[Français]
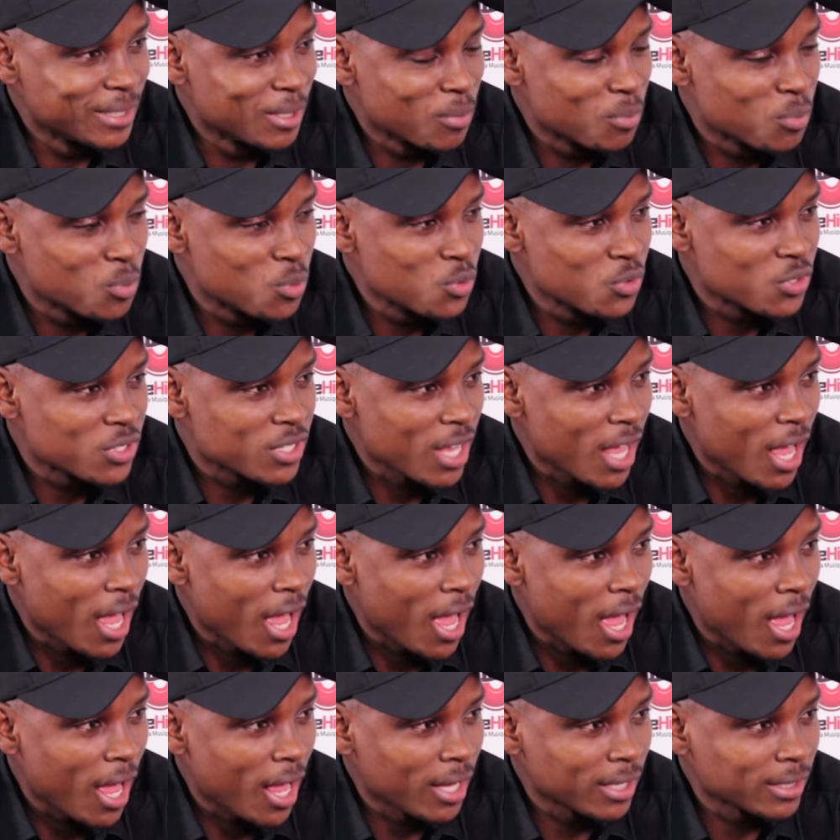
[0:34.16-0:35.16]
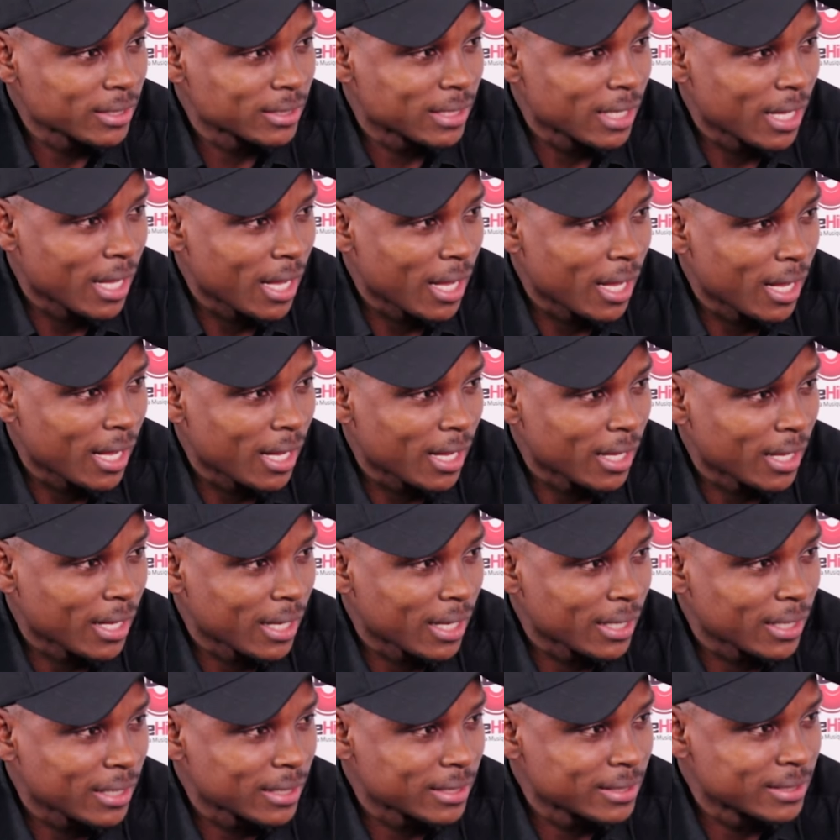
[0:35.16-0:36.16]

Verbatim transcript: depuis ça, tu as